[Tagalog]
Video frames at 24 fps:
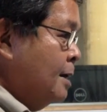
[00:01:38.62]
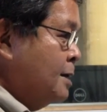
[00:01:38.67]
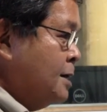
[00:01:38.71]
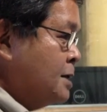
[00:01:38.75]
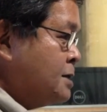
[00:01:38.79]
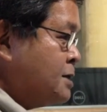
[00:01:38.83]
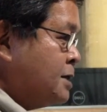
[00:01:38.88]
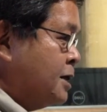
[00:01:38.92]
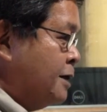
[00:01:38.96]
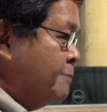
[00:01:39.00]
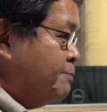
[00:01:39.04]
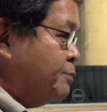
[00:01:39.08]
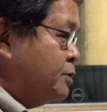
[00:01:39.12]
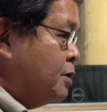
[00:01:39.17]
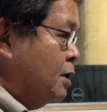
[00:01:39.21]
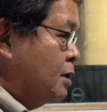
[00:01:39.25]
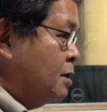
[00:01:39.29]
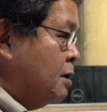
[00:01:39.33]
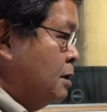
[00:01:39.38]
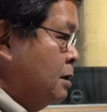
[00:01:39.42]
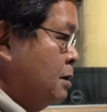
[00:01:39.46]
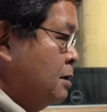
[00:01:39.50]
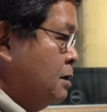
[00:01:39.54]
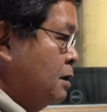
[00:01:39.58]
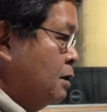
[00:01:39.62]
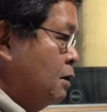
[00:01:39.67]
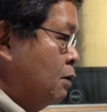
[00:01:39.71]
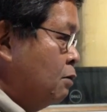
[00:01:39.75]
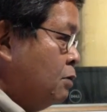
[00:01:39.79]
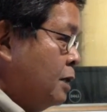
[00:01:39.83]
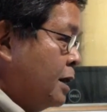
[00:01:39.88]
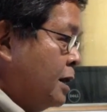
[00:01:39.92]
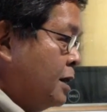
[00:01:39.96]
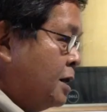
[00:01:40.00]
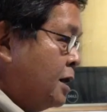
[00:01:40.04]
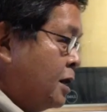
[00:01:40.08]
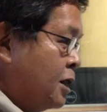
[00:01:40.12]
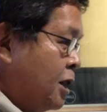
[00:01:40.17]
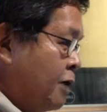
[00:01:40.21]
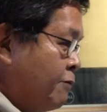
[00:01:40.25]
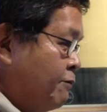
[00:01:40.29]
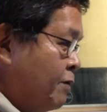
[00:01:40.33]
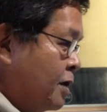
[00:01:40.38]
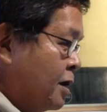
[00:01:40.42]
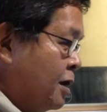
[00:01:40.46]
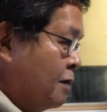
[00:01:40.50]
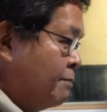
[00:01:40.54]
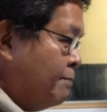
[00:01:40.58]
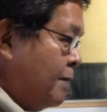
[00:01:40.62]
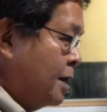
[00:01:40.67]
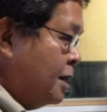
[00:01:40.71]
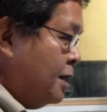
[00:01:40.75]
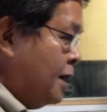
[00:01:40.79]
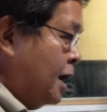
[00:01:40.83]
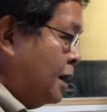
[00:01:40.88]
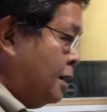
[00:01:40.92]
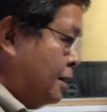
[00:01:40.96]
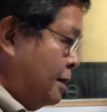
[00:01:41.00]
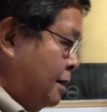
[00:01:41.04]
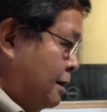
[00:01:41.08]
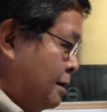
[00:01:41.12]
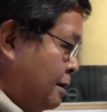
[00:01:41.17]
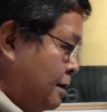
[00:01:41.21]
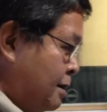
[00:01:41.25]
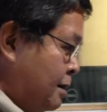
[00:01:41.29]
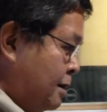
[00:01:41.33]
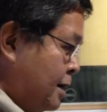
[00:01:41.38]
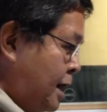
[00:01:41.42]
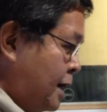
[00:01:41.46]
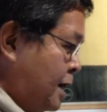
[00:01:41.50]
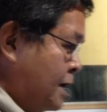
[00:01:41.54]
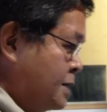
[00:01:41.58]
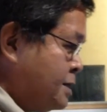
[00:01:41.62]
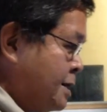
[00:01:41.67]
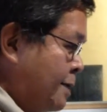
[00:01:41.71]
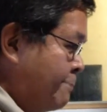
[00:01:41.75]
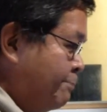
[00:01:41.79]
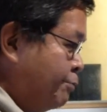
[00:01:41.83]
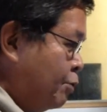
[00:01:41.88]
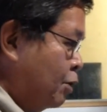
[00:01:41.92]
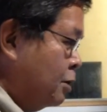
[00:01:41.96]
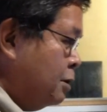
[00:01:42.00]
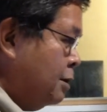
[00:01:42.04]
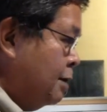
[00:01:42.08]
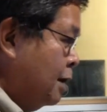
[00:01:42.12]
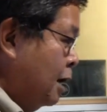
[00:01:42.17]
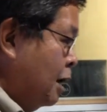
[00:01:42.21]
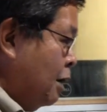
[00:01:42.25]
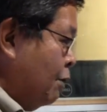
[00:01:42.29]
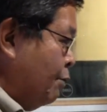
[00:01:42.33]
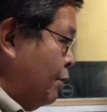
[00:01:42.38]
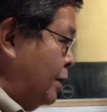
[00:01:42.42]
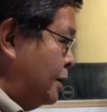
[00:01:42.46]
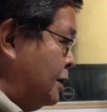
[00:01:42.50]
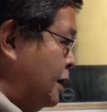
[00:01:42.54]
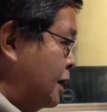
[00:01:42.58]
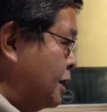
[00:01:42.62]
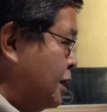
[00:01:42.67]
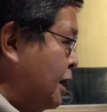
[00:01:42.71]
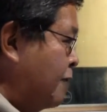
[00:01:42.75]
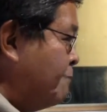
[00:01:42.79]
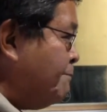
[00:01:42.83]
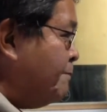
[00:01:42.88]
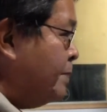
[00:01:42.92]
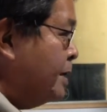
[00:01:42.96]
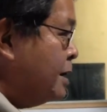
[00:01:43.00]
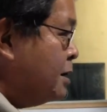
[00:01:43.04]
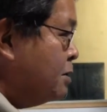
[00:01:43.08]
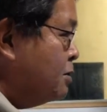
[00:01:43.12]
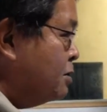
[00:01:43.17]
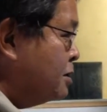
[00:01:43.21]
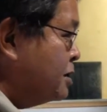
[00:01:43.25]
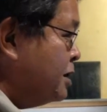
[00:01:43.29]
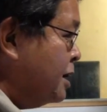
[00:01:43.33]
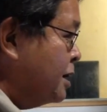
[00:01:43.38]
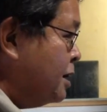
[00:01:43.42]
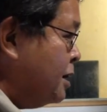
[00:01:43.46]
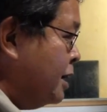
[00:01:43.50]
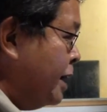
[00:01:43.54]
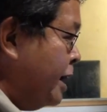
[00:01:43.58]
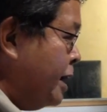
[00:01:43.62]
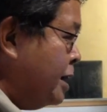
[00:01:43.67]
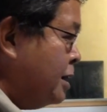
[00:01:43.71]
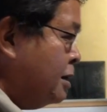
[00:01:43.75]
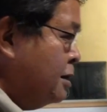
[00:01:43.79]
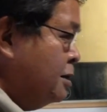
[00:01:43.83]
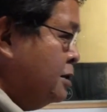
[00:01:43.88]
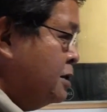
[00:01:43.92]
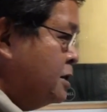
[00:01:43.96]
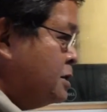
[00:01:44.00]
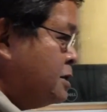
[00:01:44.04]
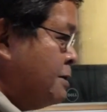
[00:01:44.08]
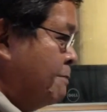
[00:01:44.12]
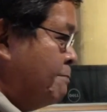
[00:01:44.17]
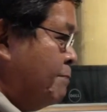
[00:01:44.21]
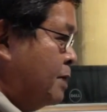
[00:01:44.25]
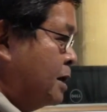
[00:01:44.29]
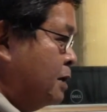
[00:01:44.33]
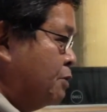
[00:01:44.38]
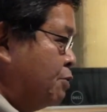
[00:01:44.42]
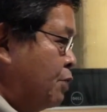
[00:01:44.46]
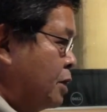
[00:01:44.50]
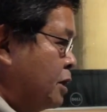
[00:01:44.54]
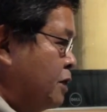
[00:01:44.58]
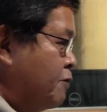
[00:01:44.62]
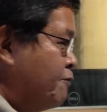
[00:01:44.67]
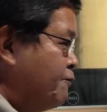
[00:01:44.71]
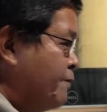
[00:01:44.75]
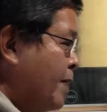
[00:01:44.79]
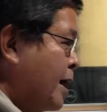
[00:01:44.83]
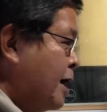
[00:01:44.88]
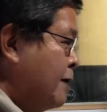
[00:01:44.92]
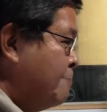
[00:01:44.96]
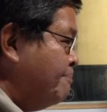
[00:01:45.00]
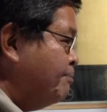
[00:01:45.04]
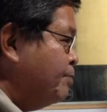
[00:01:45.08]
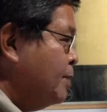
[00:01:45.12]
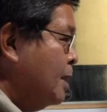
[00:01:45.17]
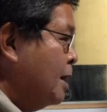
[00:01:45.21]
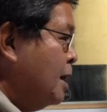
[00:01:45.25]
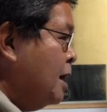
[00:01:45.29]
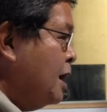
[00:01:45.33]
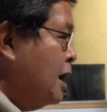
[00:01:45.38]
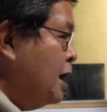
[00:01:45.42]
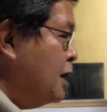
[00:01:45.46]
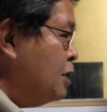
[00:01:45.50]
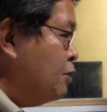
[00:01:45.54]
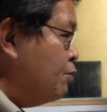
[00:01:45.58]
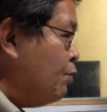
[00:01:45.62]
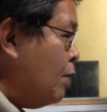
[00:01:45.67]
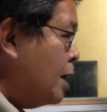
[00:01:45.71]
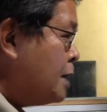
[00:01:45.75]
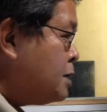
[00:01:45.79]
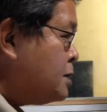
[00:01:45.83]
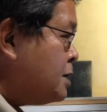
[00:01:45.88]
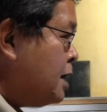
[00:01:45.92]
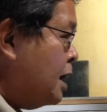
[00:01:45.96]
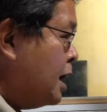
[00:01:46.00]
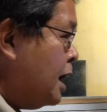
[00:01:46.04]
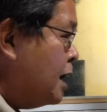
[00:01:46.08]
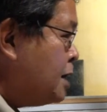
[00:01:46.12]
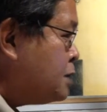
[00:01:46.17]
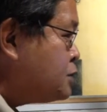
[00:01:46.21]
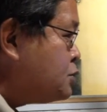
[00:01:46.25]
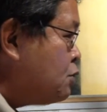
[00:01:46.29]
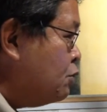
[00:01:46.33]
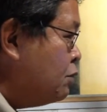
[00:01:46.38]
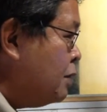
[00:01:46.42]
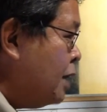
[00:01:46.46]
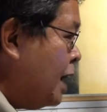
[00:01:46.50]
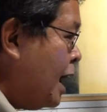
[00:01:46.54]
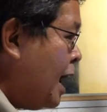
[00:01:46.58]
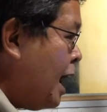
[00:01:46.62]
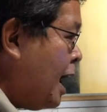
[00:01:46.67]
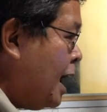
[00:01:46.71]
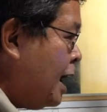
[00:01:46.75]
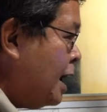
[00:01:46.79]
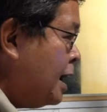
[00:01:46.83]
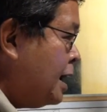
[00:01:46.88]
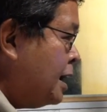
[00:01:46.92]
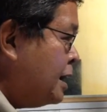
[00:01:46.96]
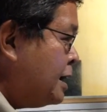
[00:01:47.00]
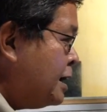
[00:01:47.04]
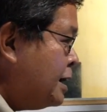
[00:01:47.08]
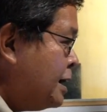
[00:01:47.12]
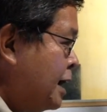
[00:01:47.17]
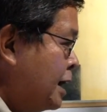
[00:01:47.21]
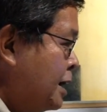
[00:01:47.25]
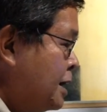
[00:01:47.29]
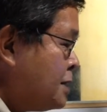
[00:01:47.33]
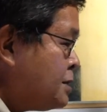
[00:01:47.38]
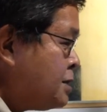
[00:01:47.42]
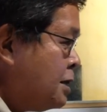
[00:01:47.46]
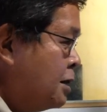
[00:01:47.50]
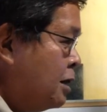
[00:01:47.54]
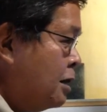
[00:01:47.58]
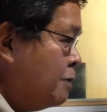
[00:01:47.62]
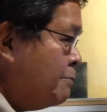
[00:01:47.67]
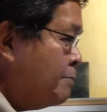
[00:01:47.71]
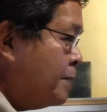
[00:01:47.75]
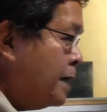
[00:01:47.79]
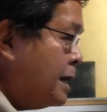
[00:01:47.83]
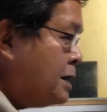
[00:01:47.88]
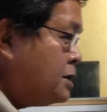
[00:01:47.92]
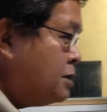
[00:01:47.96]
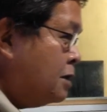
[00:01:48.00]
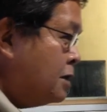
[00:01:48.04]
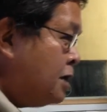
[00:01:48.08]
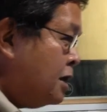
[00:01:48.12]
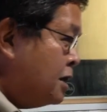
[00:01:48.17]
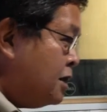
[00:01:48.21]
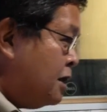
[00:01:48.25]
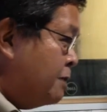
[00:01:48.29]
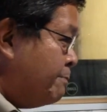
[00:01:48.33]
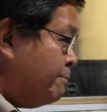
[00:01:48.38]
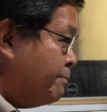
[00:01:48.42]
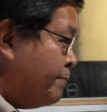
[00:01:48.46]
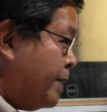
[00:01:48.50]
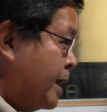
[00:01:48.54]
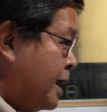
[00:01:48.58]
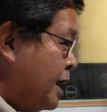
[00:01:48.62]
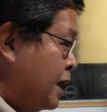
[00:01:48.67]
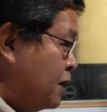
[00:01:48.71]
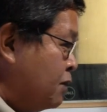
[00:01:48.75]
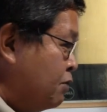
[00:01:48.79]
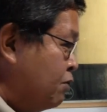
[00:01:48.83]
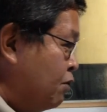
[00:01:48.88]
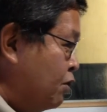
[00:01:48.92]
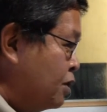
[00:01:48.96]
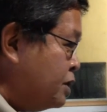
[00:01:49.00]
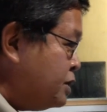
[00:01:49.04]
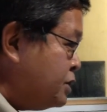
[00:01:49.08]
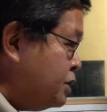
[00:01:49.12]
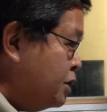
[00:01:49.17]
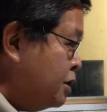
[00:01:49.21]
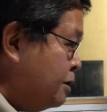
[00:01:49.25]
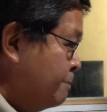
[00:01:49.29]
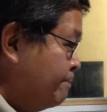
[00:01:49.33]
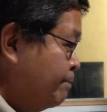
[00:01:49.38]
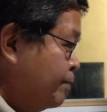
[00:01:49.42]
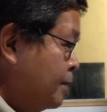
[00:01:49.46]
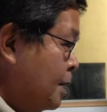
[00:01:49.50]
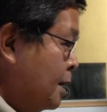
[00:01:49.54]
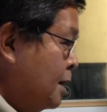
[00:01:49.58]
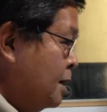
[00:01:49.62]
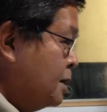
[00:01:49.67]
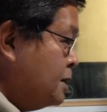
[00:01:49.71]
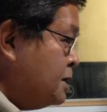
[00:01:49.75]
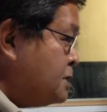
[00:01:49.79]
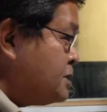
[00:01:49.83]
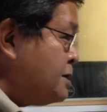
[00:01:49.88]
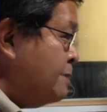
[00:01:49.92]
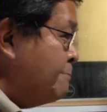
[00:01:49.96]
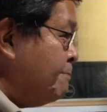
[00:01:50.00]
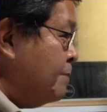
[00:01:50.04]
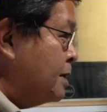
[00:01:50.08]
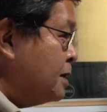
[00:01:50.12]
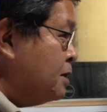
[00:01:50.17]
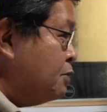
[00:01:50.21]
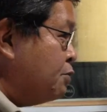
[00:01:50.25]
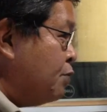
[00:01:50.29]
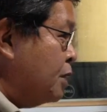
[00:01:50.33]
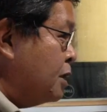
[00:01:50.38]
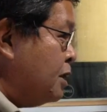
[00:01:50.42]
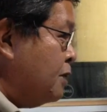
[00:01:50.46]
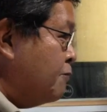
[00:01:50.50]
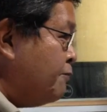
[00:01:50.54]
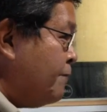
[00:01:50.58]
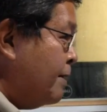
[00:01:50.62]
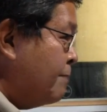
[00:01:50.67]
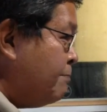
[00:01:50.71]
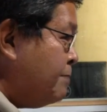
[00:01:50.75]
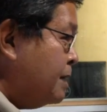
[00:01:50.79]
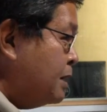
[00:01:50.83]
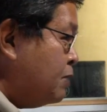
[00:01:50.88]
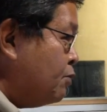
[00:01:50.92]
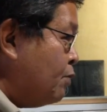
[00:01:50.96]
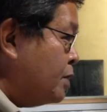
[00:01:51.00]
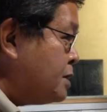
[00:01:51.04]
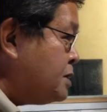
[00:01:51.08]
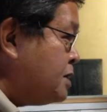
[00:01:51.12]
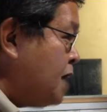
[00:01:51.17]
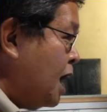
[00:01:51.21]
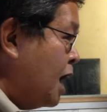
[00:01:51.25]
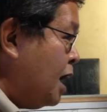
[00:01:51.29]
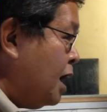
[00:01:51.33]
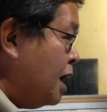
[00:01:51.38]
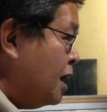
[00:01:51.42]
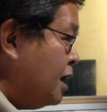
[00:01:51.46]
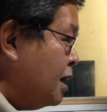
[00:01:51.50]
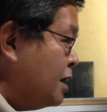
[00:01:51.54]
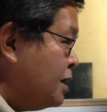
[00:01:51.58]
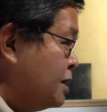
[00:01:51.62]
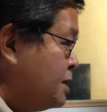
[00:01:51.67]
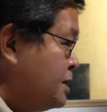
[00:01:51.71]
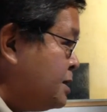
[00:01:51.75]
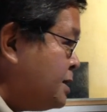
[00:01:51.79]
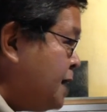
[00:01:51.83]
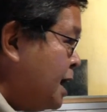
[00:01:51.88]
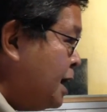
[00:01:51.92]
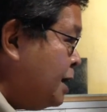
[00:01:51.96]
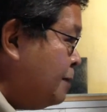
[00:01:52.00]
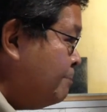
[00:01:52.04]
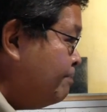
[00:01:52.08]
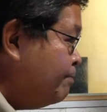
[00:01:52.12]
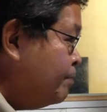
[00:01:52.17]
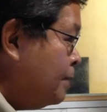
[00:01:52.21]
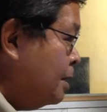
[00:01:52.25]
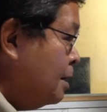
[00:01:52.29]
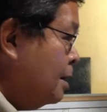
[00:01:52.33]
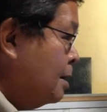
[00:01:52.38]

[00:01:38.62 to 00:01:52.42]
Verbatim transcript: sa scripture, only the devil can make that. Like example, when that emperor declared December 25, it was a soul ang ilan na celebration in the pagan culture. December 25, it was the unconquered sun.